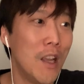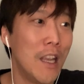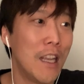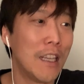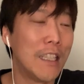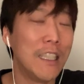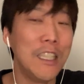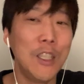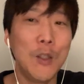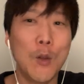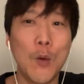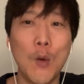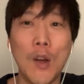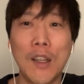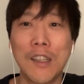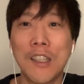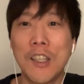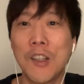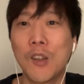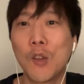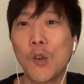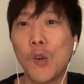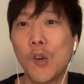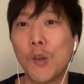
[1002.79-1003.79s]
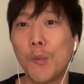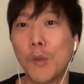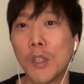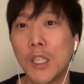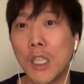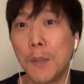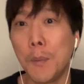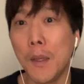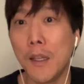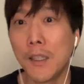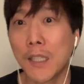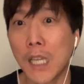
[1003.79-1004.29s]
끈이론 같은 경우는 뭐
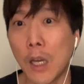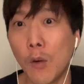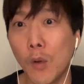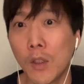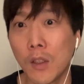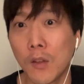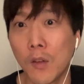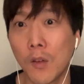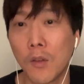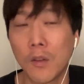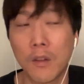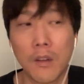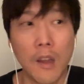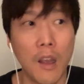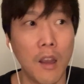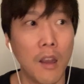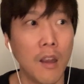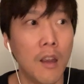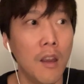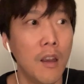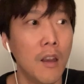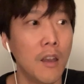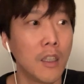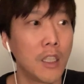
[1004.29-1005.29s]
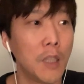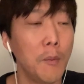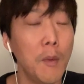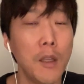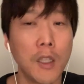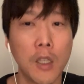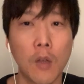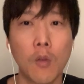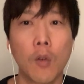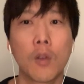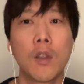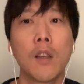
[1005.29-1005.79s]
11차원 이러는데
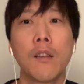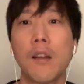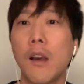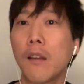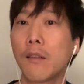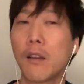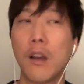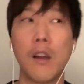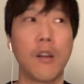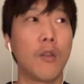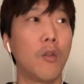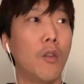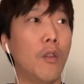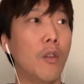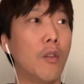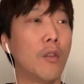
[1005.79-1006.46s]
11차원 어떻게 상상할 거예요.